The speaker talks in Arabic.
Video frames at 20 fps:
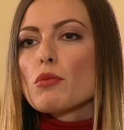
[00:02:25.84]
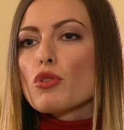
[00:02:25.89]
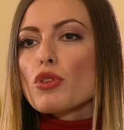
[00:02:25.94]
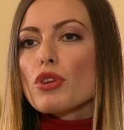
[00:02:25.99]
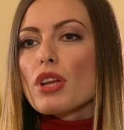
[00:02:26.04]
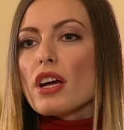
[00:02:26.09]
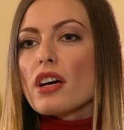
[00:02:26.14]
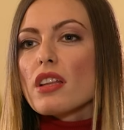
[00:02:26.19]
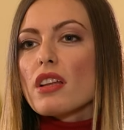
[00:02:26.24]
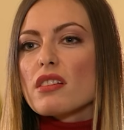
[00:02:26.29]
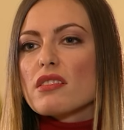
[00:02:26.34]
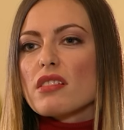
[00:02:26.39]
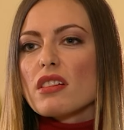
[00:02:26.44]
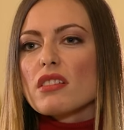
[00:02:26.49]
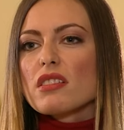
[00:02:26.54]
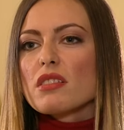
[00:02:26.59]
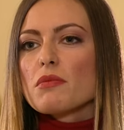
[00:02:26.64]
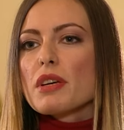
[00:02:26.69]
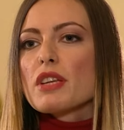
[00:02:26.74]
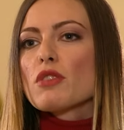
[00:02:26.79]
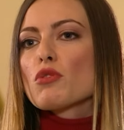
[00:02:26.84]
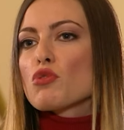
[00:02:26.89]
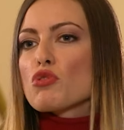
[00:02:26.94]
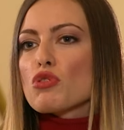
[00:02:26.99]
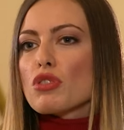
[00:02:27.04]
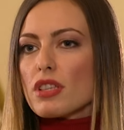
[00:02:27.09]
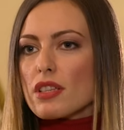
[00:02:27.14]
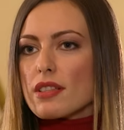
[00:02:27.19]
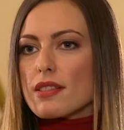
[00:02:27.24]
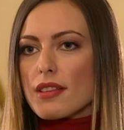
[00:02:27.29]
عمار أكثر إنسان
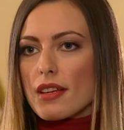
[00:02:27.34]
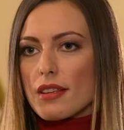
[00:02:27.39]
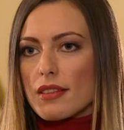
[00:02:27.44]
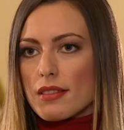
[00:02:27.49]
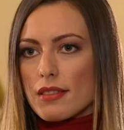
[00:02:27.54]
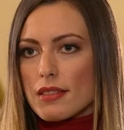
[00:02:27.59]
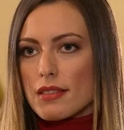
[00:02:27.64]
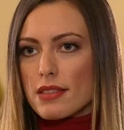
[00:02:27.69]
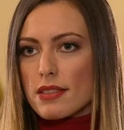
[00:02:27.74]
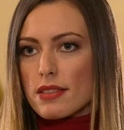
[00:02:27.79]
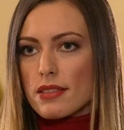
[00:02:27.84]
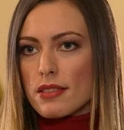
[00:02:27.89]
مستقيم عرفته